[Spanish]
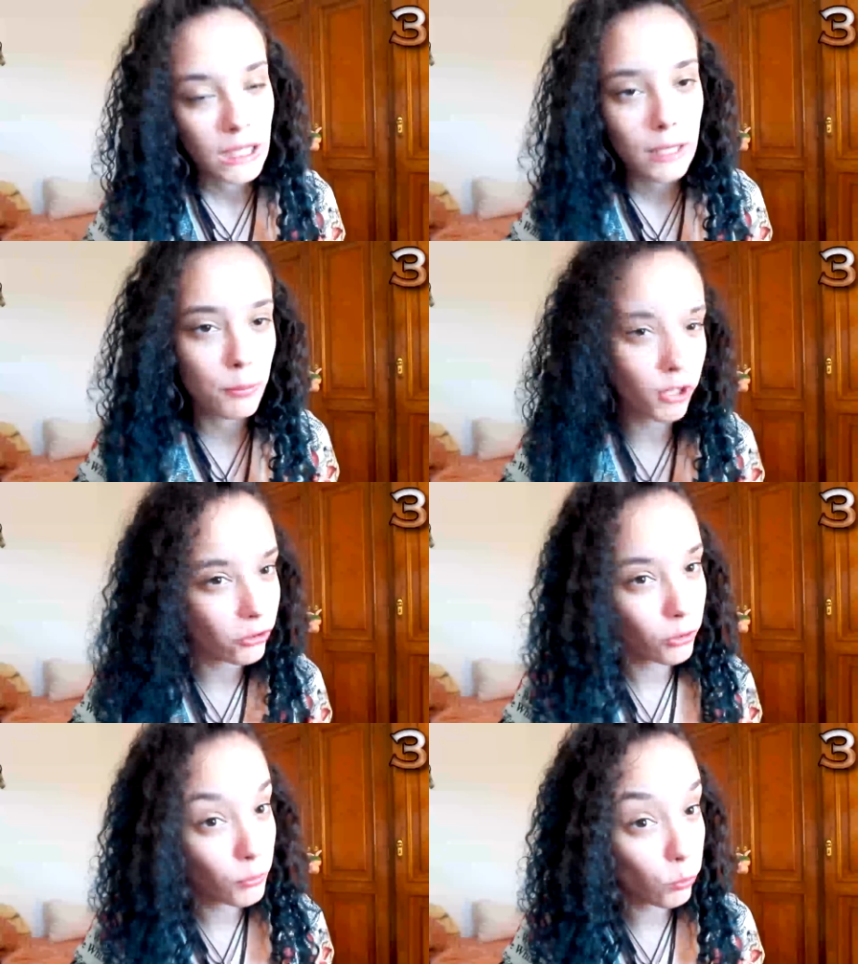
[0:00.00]
Y por eso
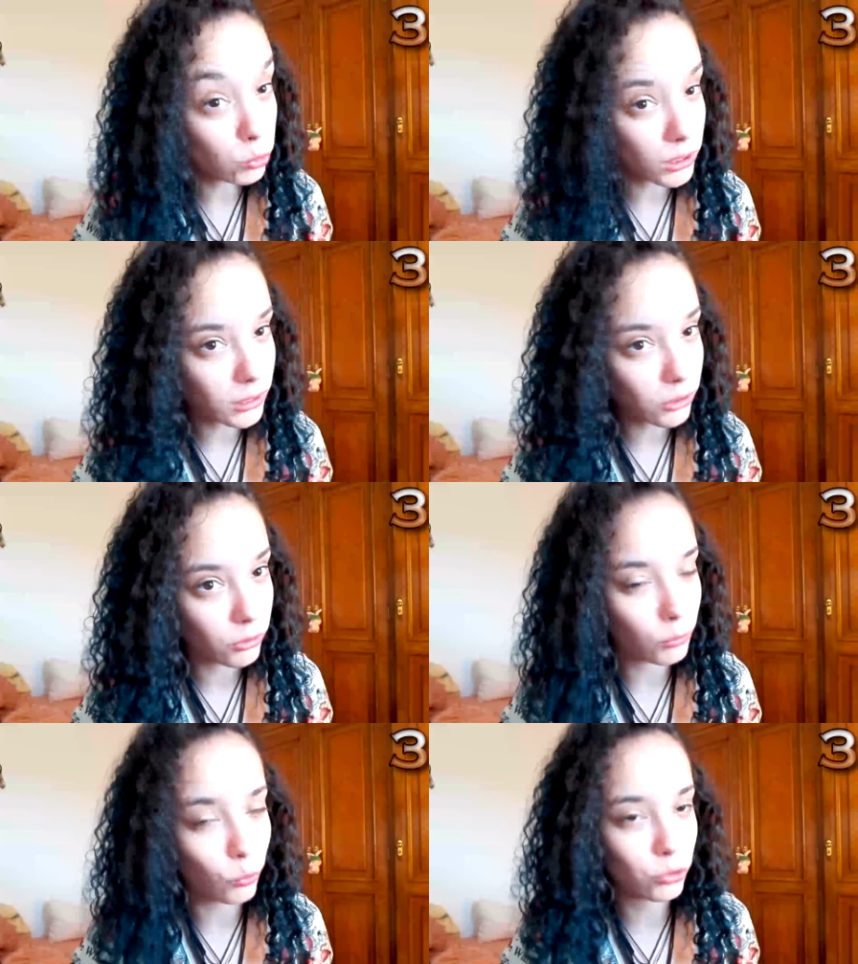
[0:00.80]
no me gusta tanto,
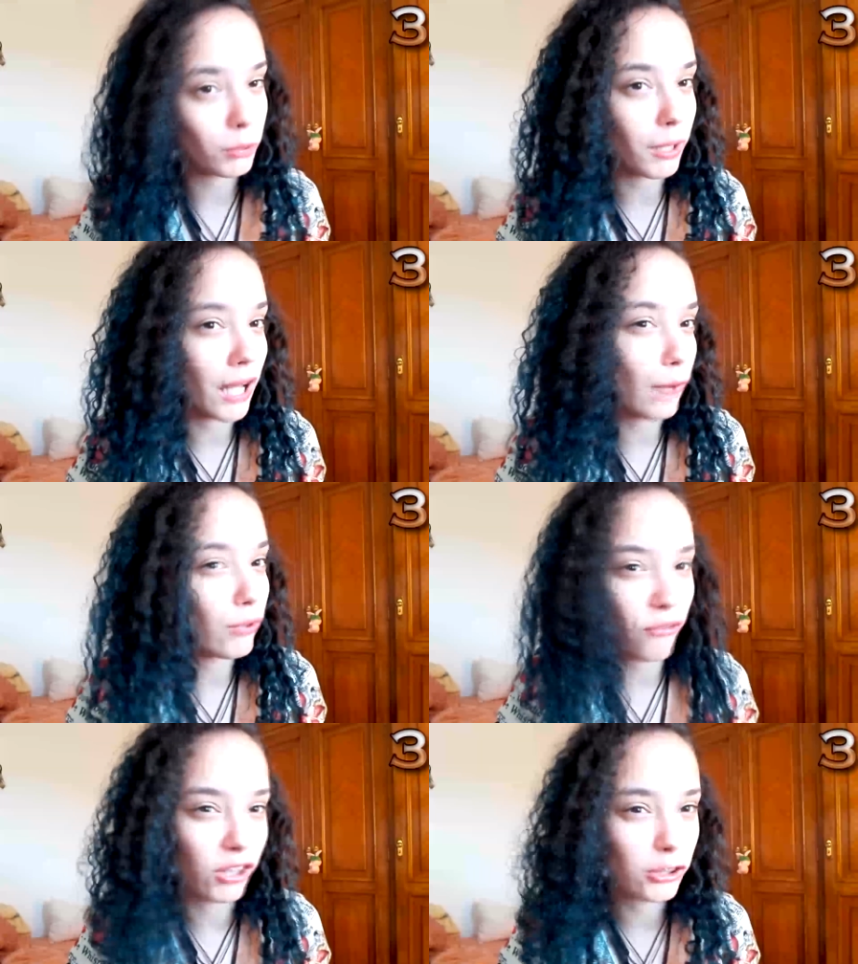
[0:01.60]
me gusta más un
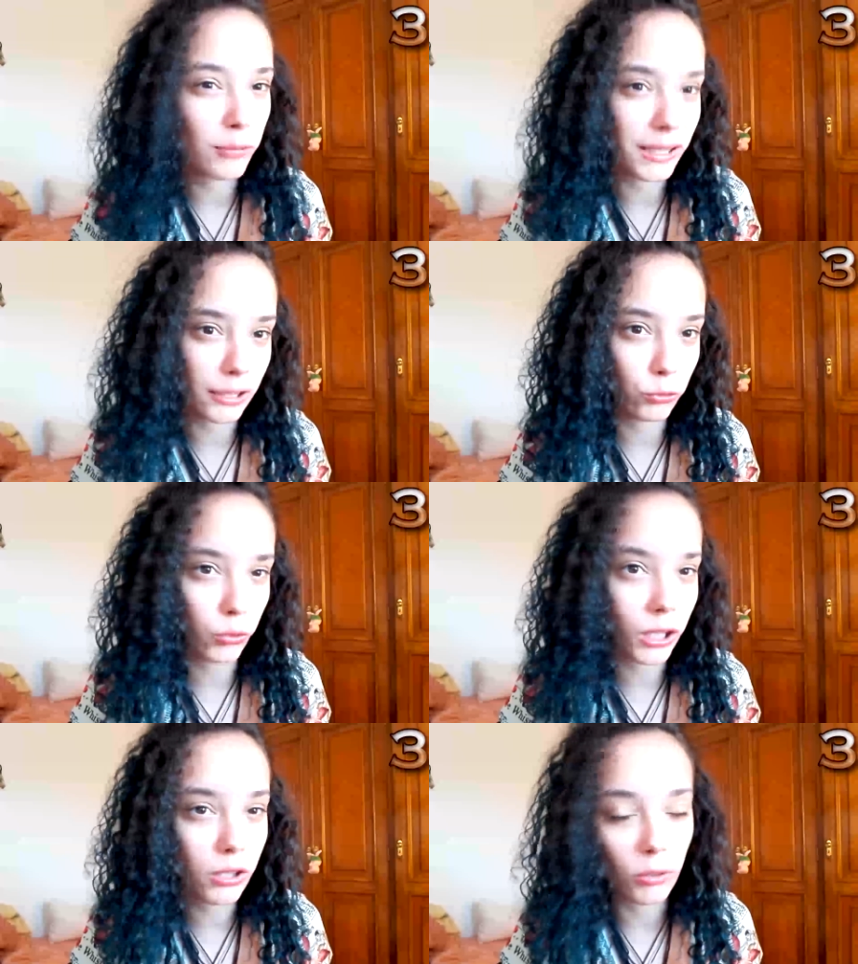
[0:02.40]
efecto más
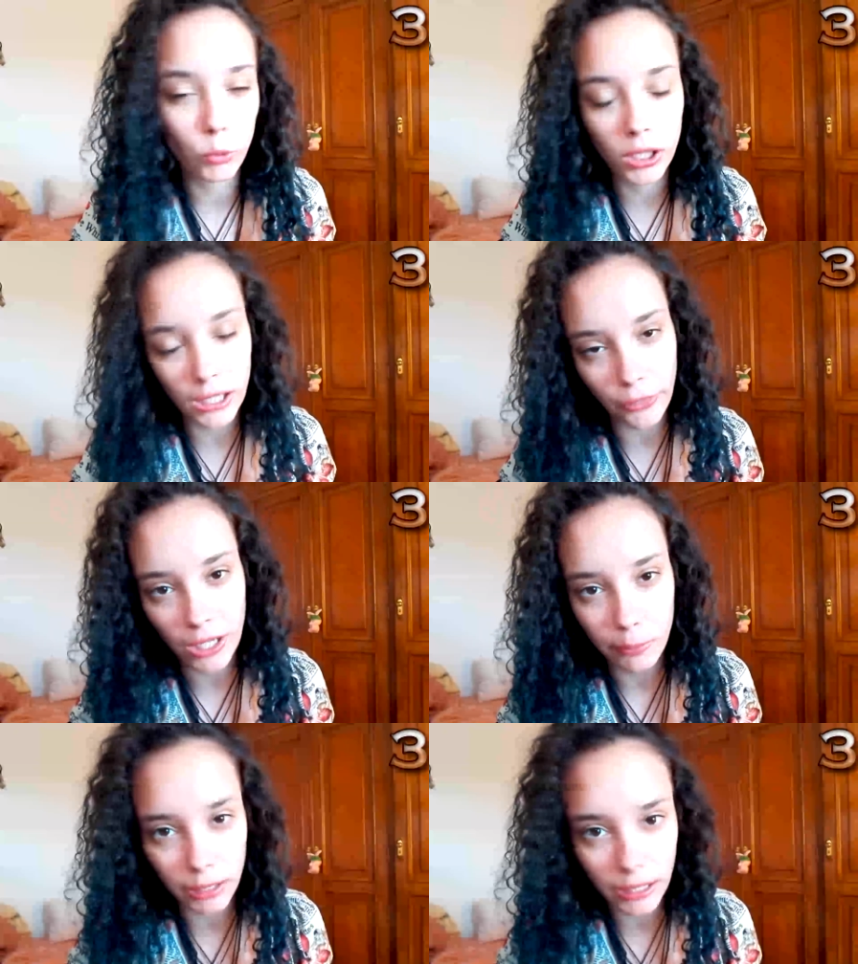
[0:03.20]
natural como el que hace
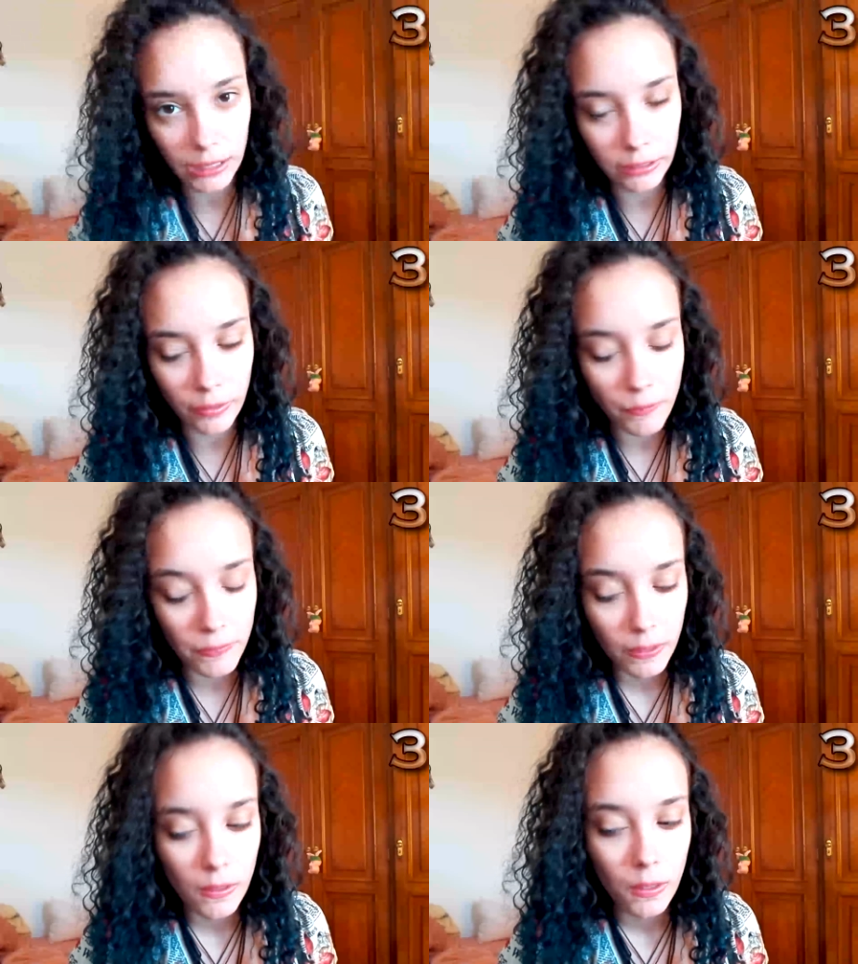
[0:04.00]
la mascarilla.
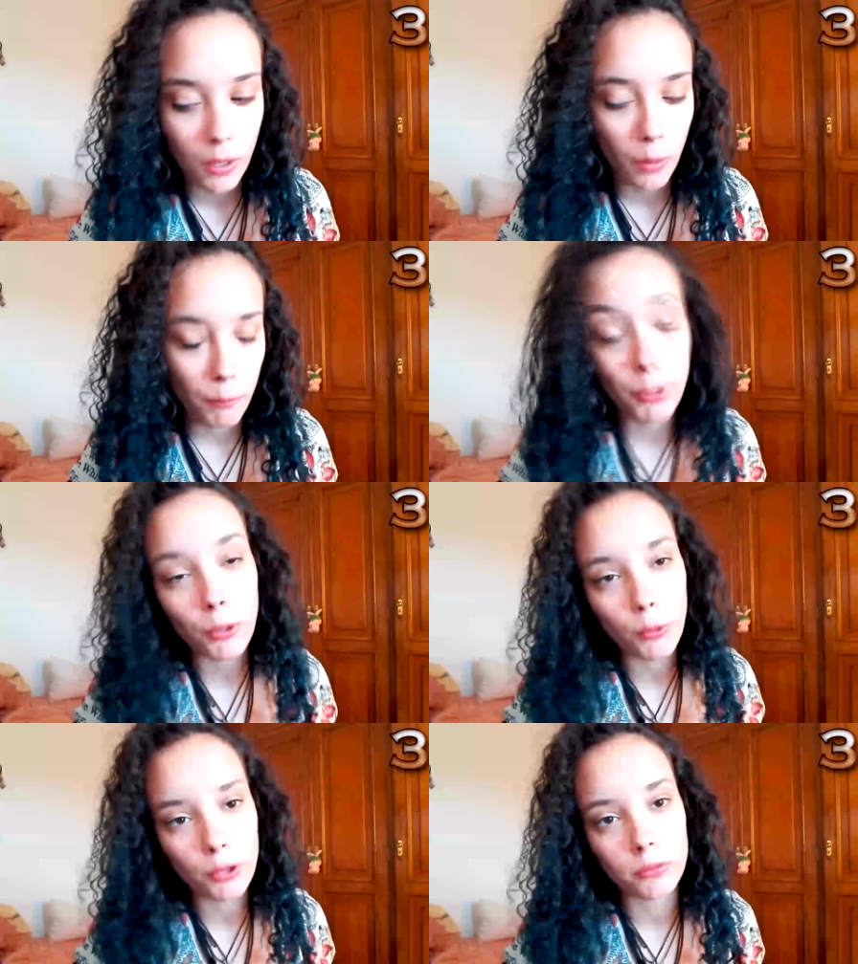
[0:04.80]
Pero
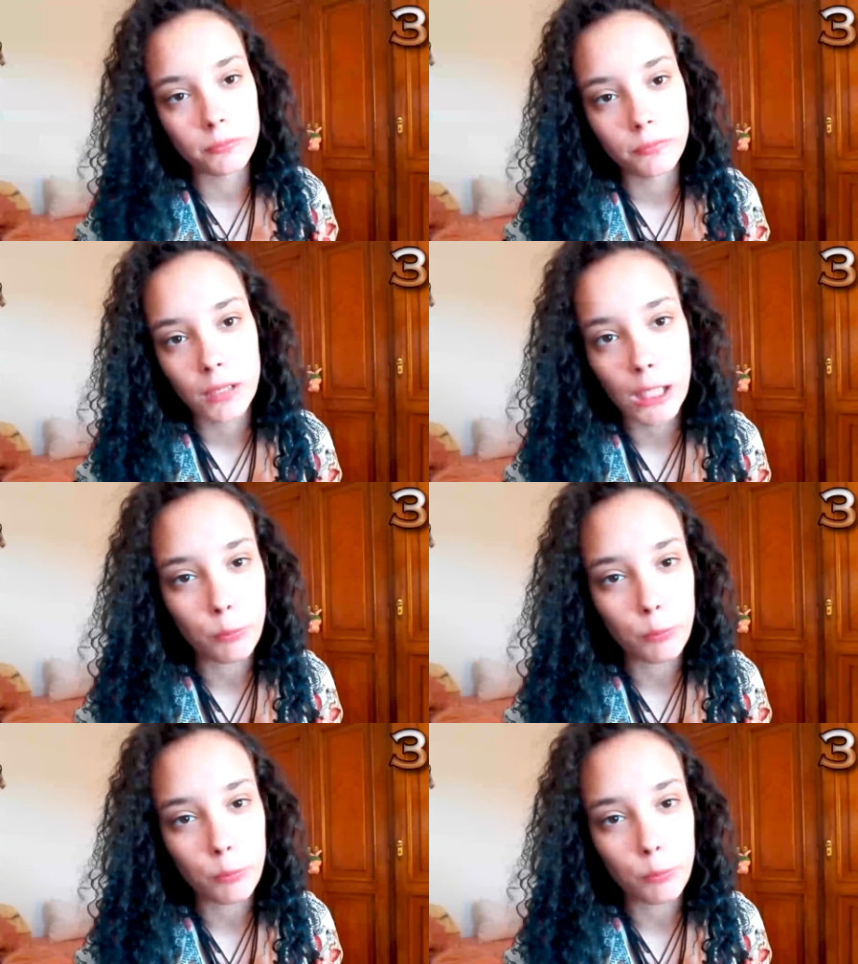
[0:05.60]
bueno, la